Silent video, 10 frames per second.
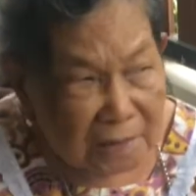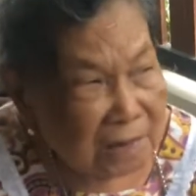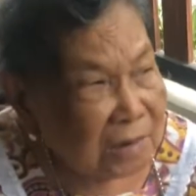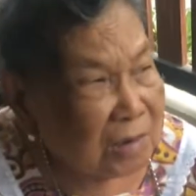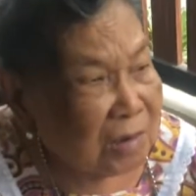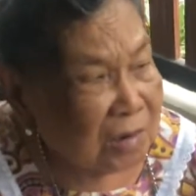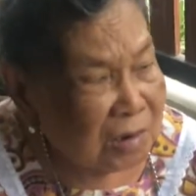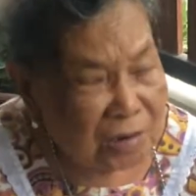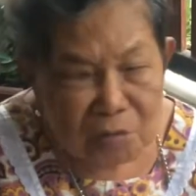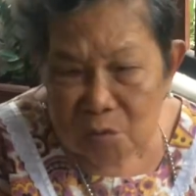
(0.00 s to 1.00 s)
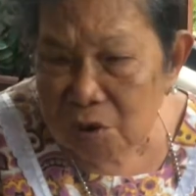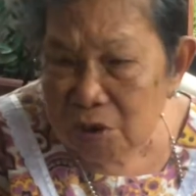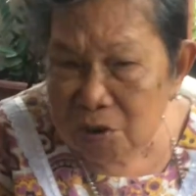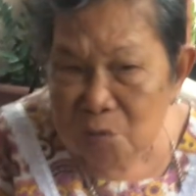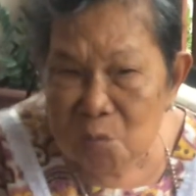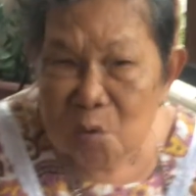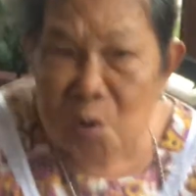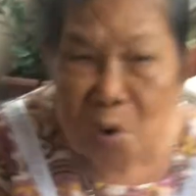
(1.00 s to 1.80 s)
Ali ka, ali ko, ali ko.